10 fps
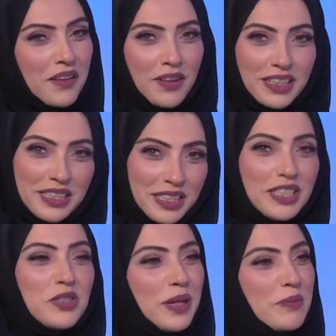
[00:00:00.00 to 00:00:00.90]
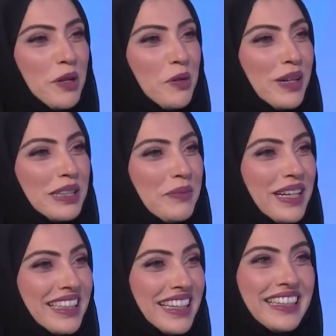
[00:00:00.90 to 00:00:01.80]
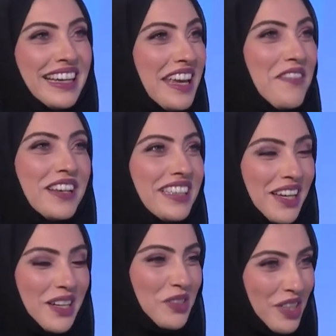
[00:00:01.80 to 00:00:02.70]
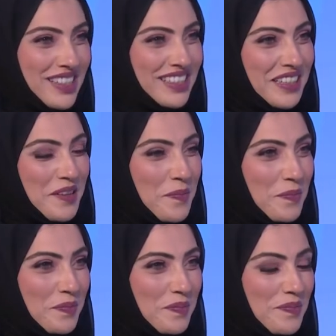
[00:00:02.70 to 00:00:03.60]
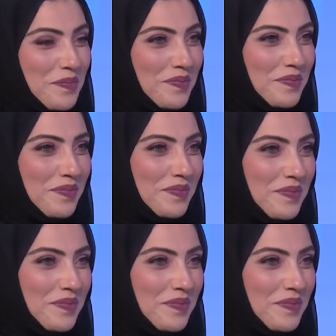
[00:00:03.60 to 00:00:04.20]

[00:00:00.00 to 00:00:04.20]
فانت عندك بعد معلومات تبين ان جت هاي الجائزه؟ أه، والله